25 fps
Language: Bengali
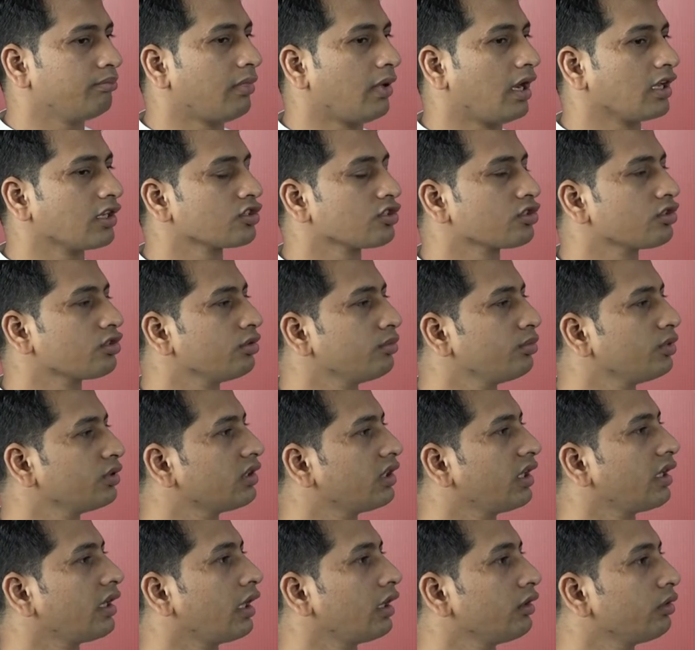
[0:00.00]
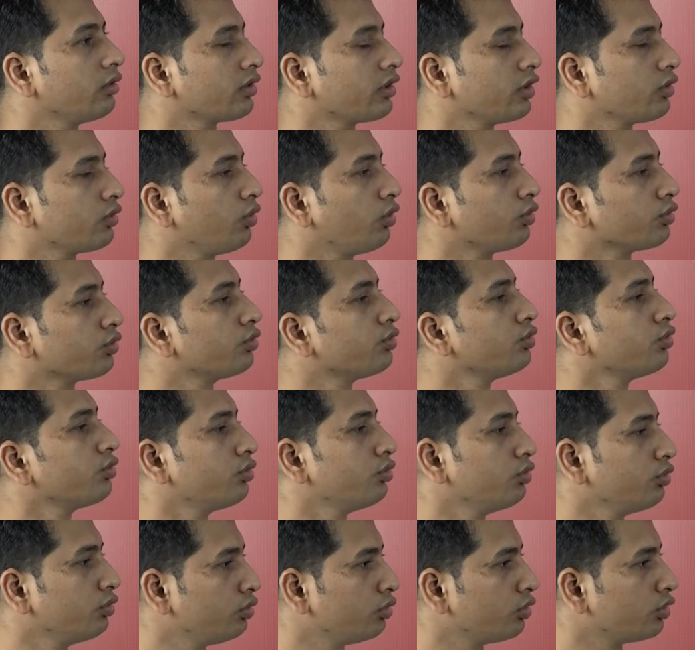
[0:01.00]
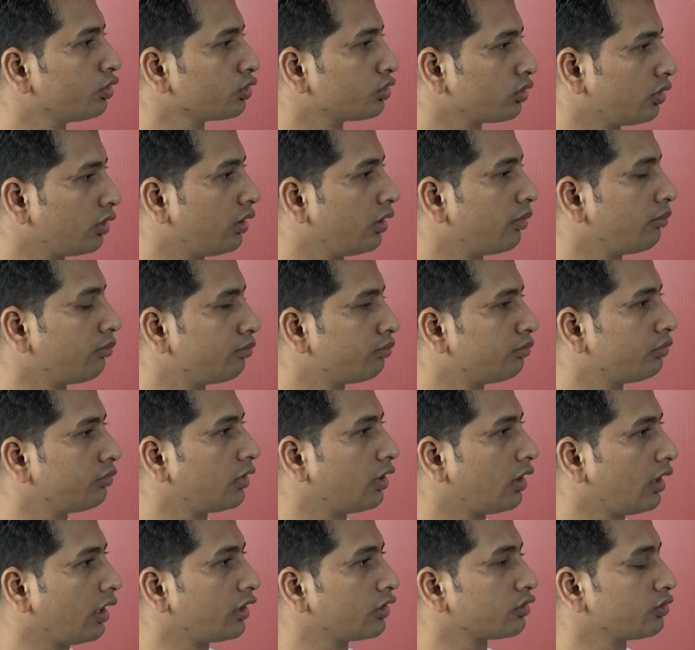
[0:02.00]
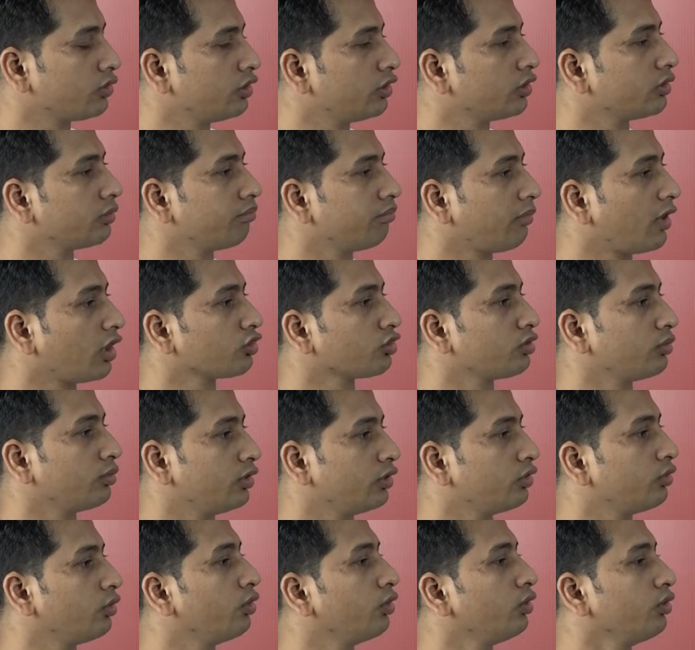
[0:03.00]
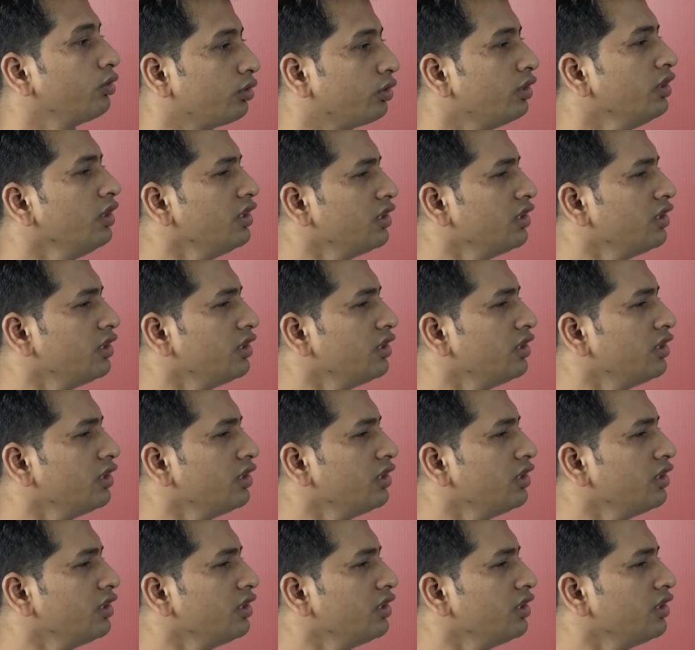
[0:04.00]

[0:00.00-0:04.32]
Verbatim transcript: বাস্তবতার আলোকে কতটুকু আসলে বাস্তবায়ন হলো